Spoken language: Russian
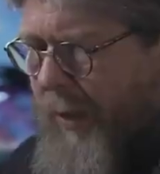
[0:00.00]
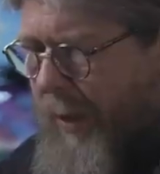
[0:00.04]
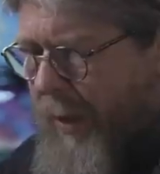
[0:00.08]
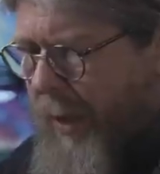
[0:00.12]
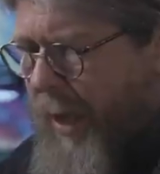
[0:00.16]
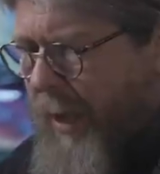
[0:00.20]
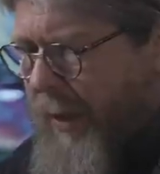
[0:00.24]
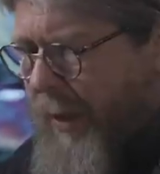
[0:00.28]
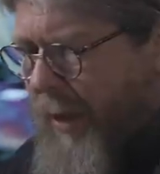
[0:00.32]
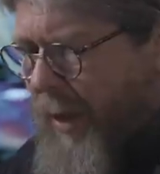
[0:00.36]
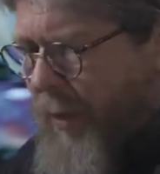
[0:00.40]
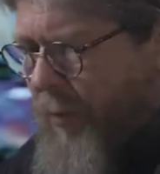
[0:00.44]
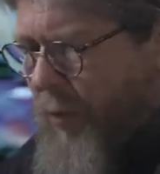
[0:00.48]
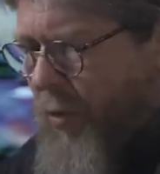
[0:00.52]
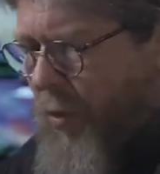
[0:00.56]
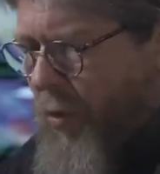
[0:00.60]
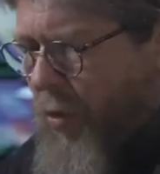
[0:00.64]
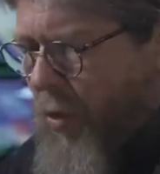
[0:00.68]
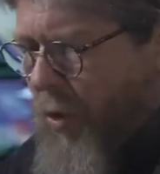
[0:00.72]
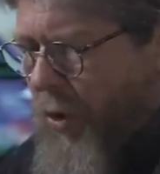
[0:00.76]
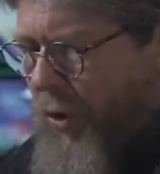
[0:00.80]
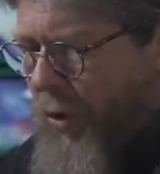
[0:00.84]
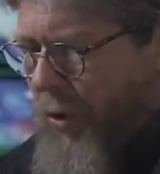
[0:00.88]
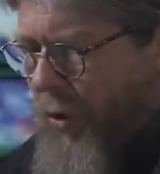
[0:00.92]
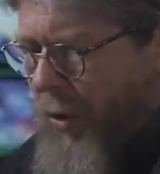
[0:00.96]
К 2013
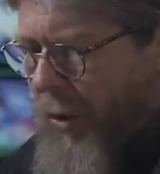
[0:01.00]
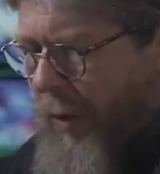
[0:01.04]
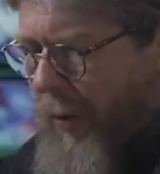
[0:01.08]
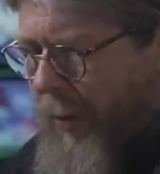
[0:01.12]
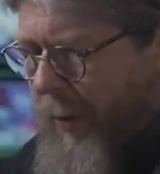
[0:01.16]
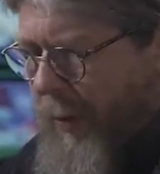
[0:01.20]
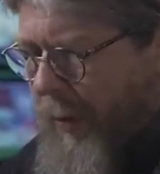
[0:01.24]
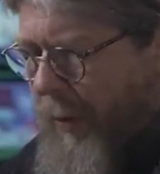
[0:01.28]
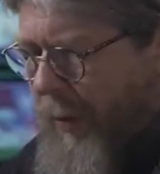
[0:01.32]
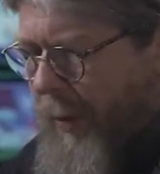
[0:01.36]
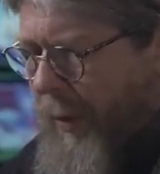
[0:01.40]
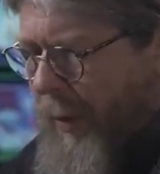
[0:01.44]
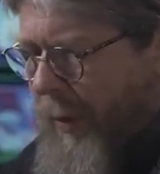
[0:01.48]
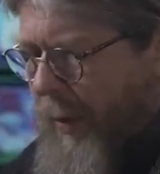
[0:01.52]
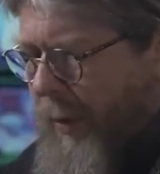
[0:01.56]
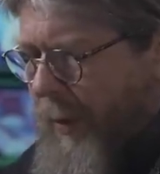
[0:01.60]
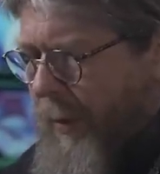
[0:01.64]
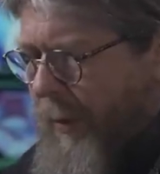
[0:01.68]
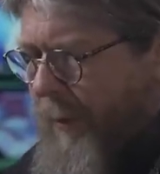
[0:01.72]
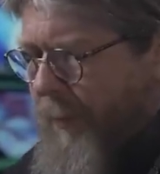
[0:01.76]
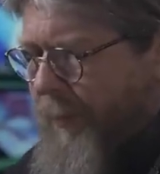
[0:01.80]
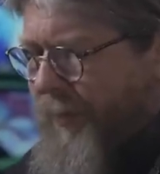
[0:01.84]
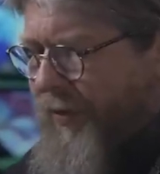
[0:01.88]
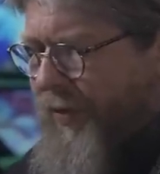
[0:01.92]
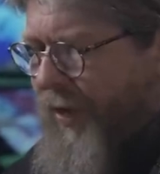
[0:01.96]
году
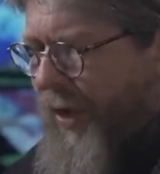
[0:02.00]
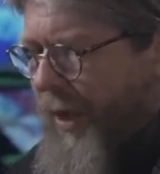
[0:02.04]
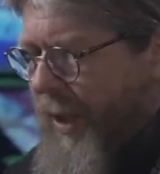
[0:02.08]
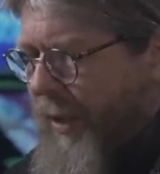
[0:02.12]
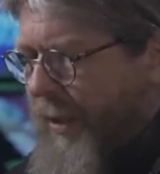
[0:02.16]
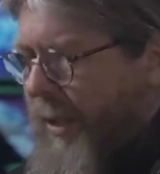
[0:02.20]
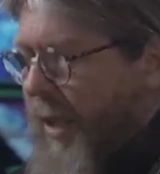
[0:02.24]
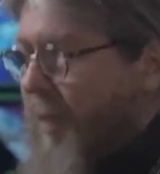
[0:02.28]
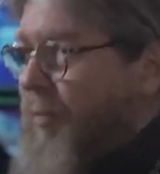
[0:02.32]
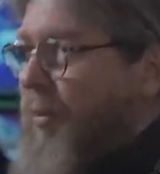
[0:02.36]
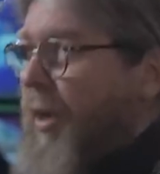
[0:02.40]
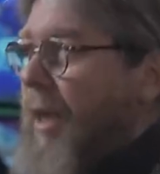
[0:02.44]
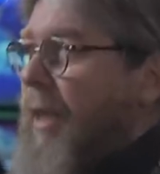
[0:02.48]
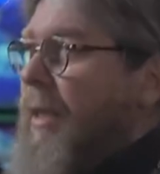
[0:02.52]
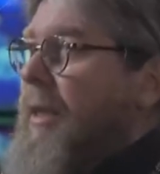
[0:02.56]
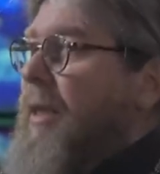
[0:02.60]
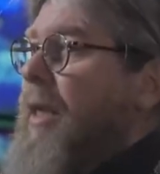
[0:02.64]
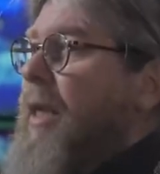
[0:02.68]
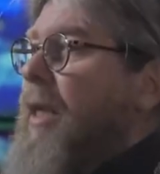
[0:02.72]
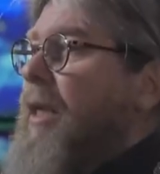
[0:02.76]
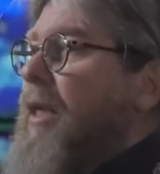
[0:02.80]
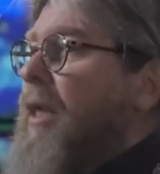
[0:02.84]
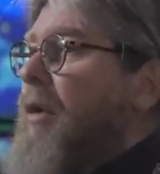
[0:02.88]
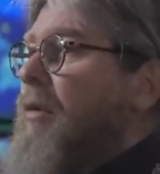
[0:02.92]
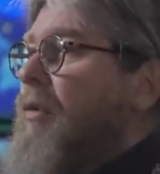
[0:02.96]

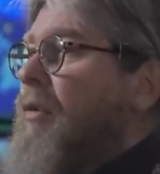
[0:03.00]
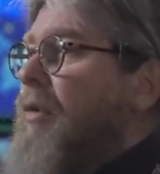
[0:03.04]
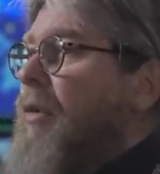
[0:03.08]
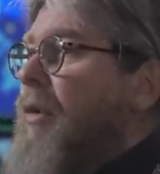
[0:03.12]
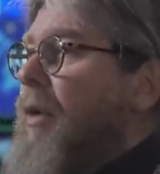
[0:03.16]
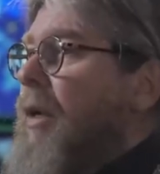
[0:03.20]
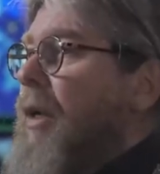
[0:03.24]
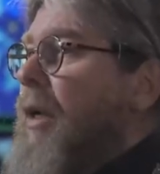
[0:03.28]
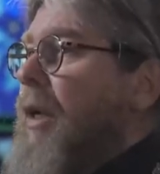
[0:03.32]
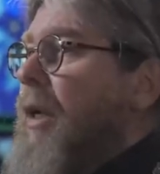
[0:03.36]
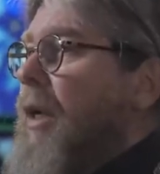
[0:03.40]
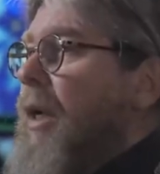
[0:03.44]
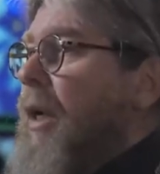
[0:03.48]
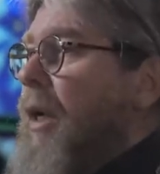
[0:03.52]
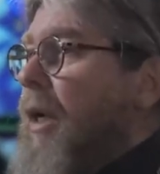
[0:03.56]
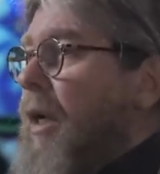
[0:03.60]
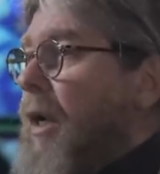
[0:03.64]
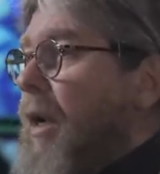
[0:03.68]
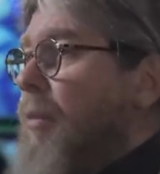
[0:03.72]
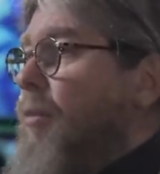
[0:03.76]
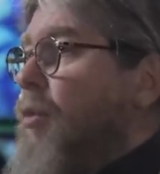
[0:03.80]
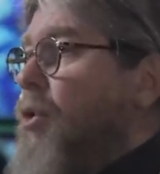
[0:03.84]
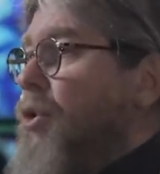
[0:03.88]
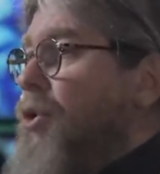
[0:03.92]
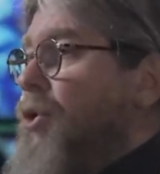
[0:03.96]
30%
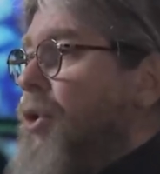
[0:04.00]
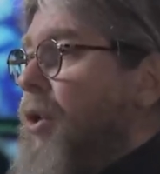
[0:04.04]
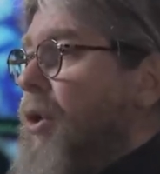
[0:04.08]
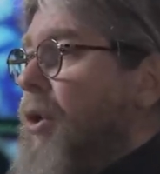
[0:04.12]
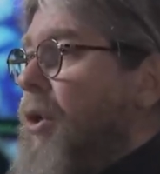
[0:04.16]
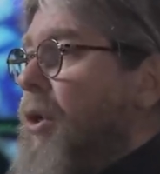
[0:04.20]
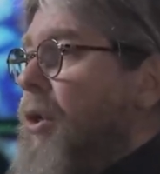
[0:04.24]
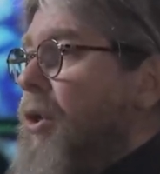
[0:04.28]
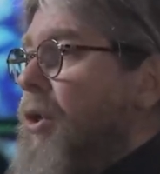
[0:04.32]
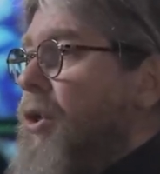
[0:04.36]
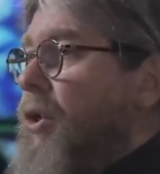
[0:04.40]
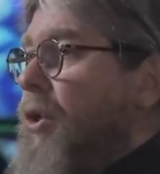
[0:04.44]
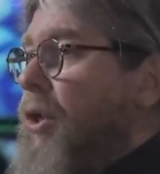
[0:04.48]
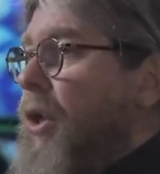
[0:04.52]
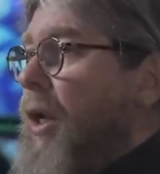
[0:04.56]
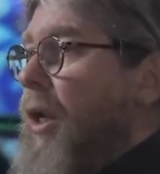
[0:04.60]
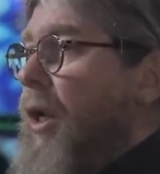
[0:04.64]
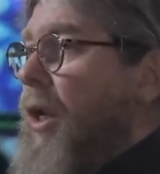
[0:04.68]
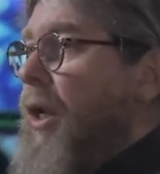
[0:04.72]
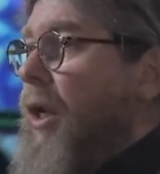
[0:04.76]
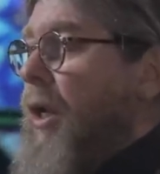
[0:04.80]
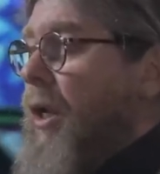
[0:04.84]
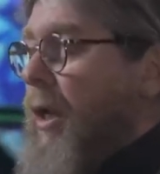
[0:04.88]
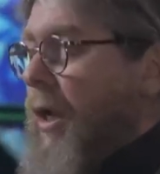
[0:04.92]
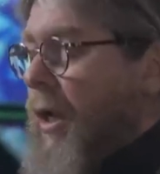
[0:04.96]
рабочих
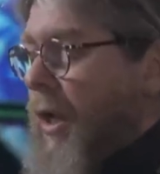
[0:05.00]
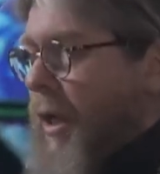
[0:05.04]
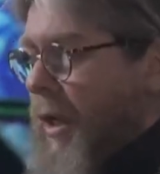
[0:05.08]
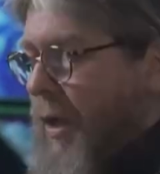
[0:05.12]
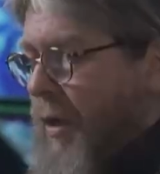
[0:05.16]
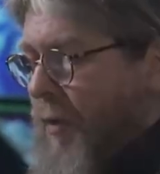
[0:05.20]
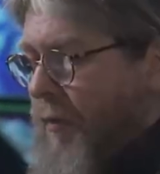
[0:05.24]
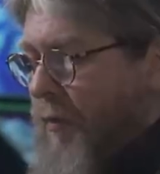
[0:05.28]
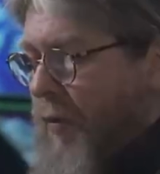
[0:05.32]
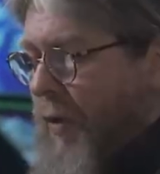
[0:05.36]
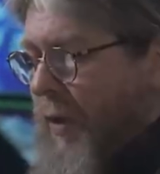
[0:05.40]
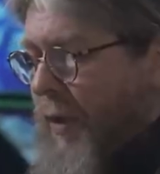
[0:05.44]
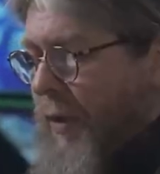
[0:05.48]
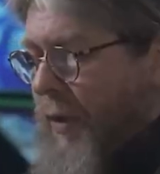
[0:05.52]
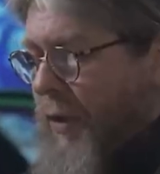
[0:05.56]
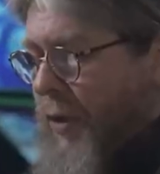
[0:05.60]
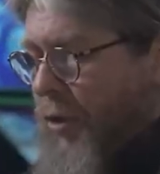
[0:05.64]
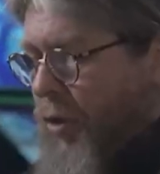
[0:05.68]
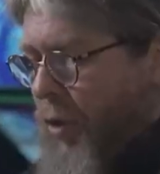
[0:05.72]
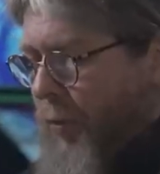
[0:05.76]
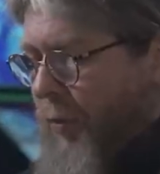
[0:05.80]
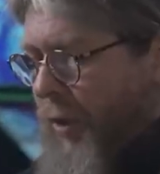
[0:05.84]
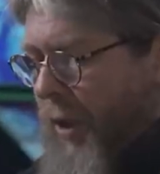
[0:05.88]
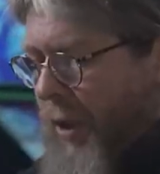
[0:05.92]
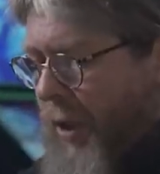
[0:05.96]
жили в
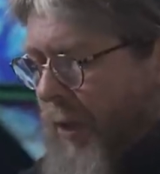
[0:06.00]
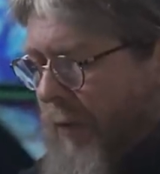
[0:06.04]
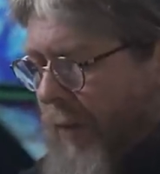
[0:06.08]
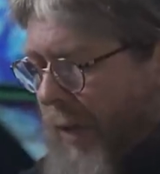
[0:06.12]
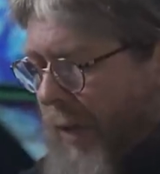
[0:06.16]
съемных